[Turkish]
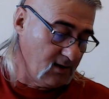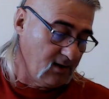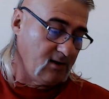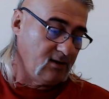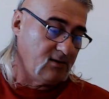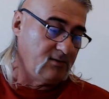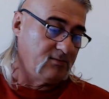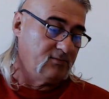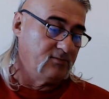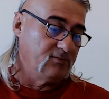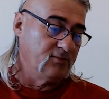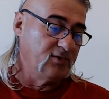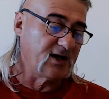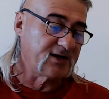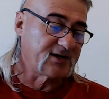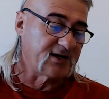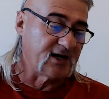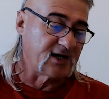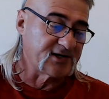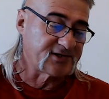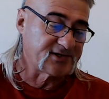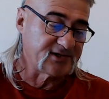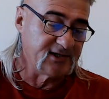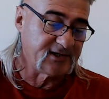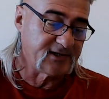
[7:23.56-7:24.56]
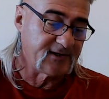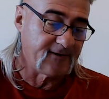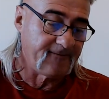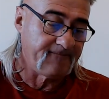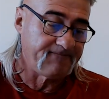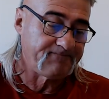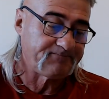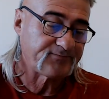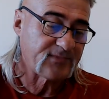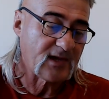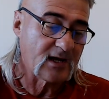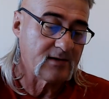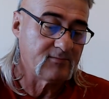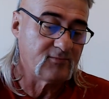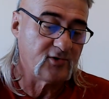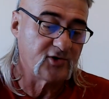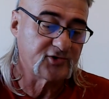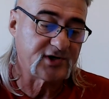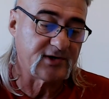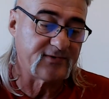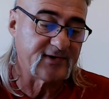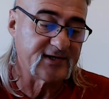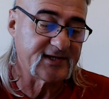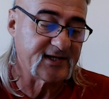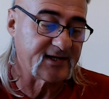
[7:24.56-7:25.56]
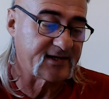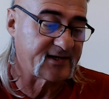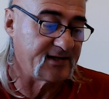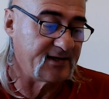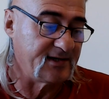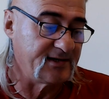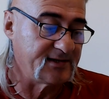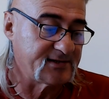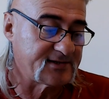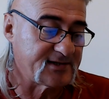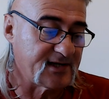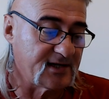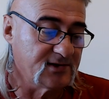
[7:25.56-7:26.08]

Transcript: Buna karşılık Moskova'daki insan